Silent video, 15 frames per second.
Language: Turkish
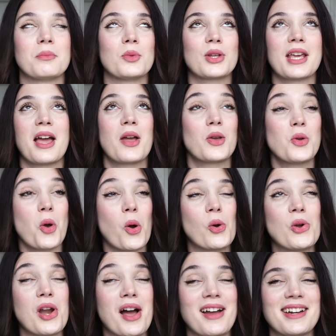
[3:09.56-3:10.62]
mükemmel
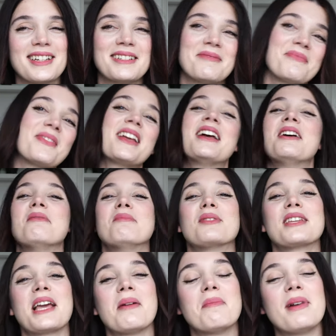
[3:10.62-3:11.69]
yollar
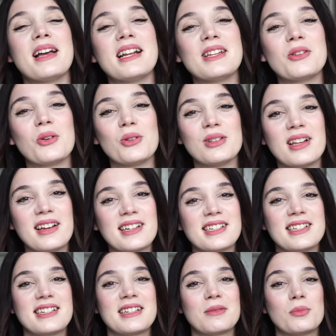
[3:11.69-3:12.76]
mükemmel
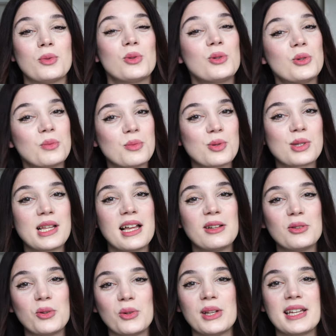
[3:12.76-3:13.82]
yollar
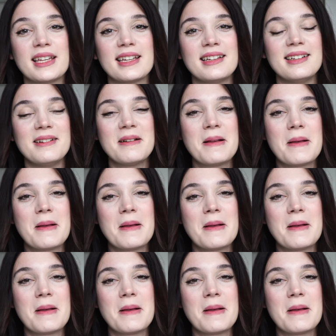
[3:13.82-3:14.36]
bulduğumuzdan dolayı